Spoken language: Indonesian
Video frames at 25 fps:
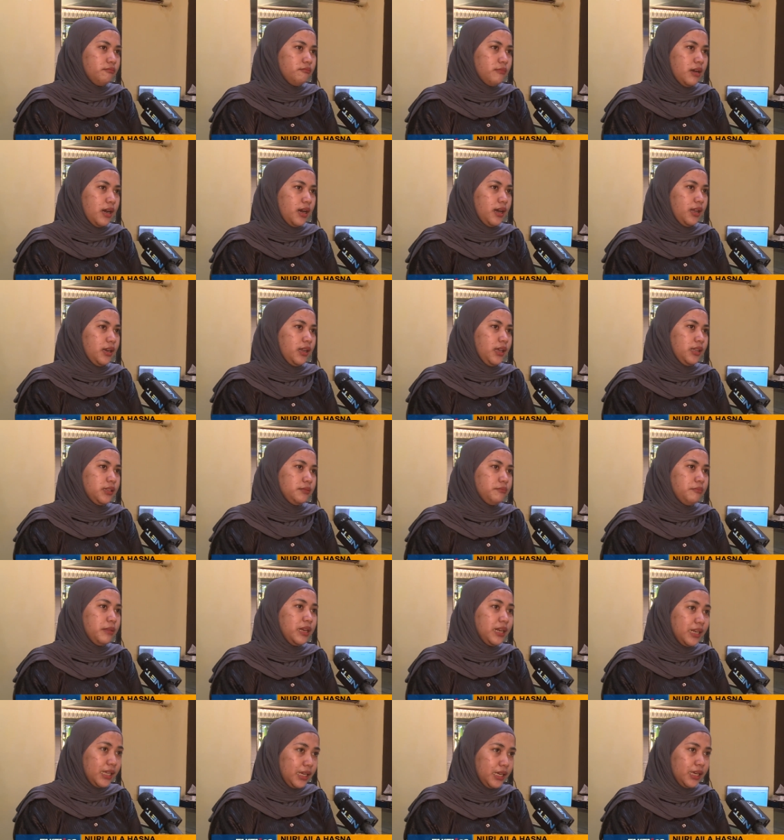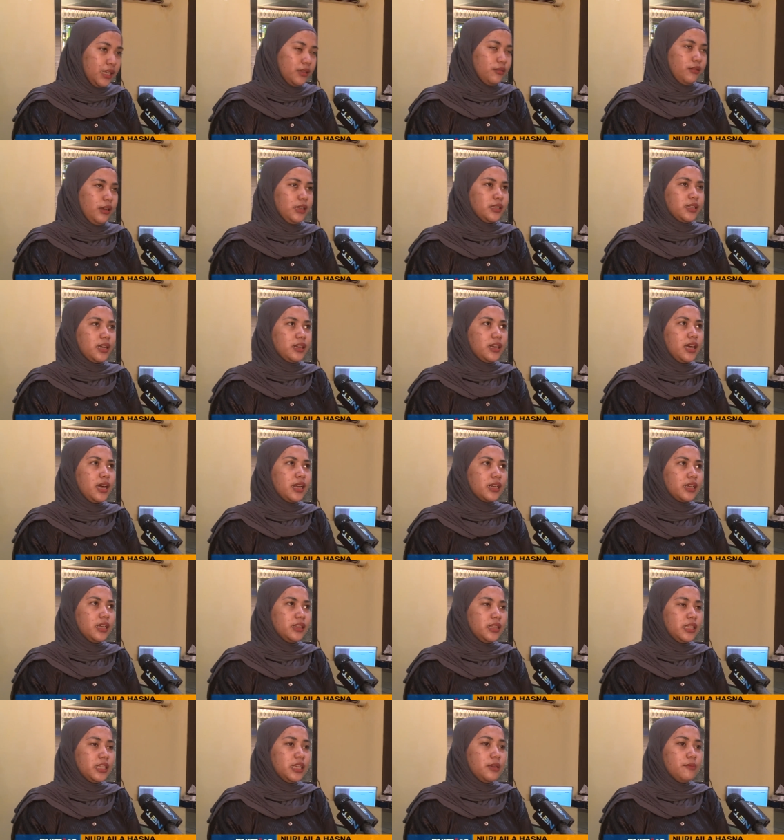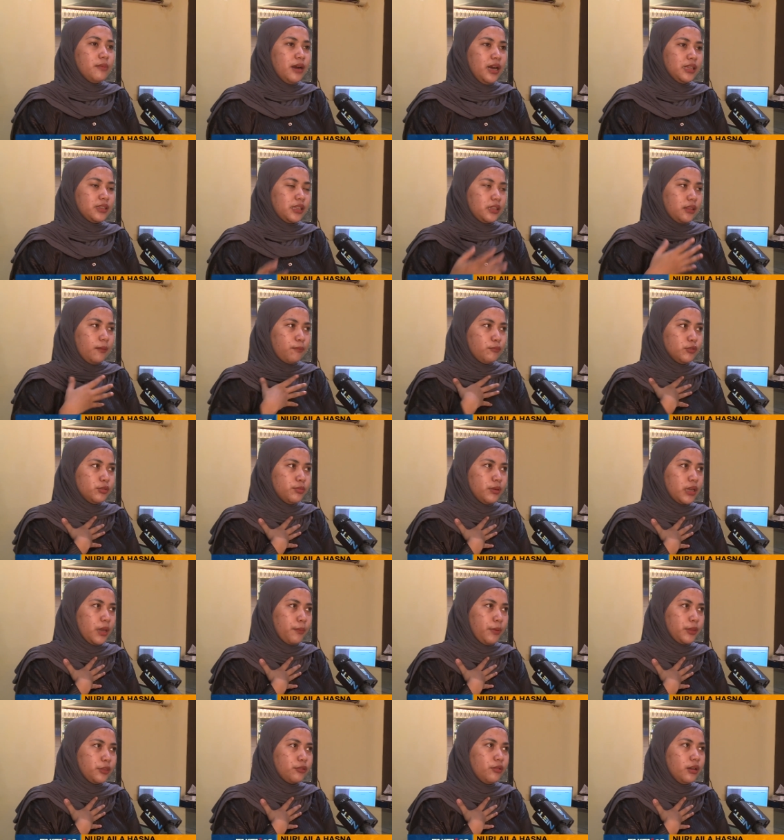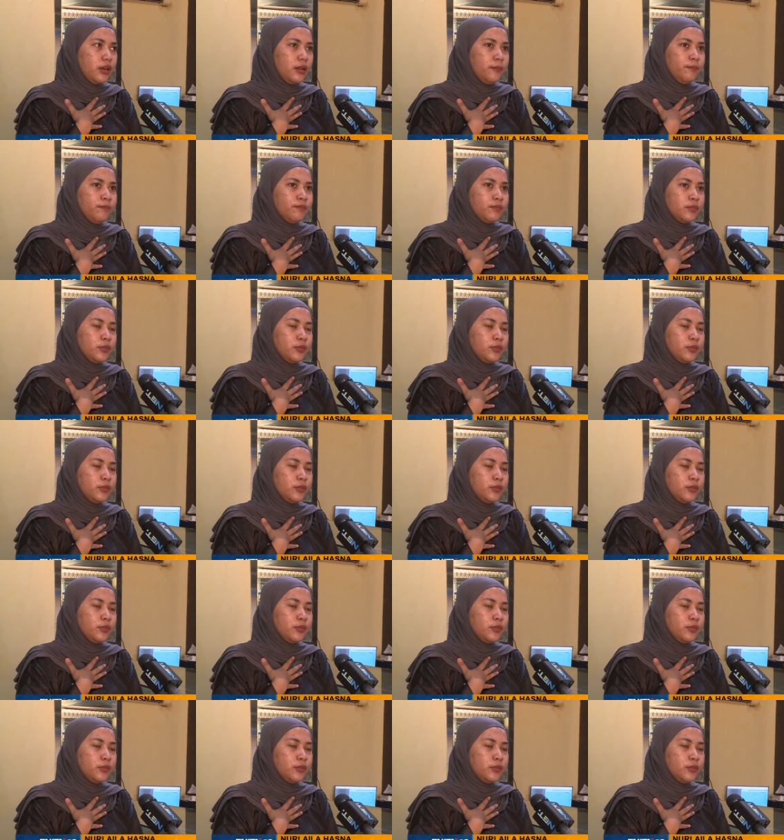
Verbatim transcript: bakalan beli gitu kan karena harga tinggi banget kita pun sebagai penjual